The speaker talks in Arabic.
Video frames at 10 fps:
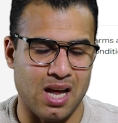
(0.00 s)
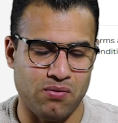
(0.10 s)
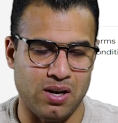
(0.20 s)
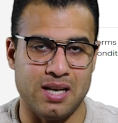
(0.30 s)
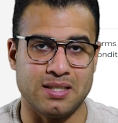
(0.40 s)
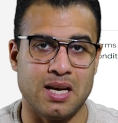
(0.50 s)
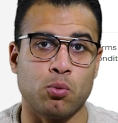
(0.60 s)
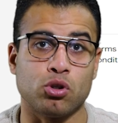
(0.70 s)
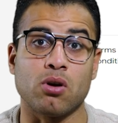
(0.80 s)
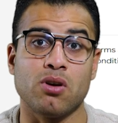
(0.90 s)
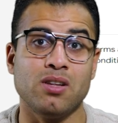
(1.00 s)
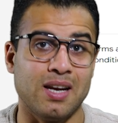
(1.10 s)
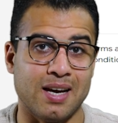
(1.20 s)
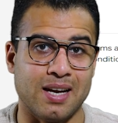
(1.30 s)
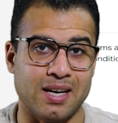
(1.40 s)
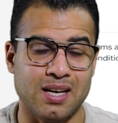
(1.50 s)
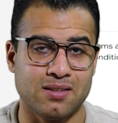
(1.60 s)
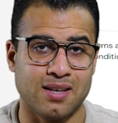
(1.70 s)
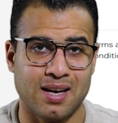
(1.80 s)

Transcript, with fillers: قفل الحساب وتقييد الاعلانات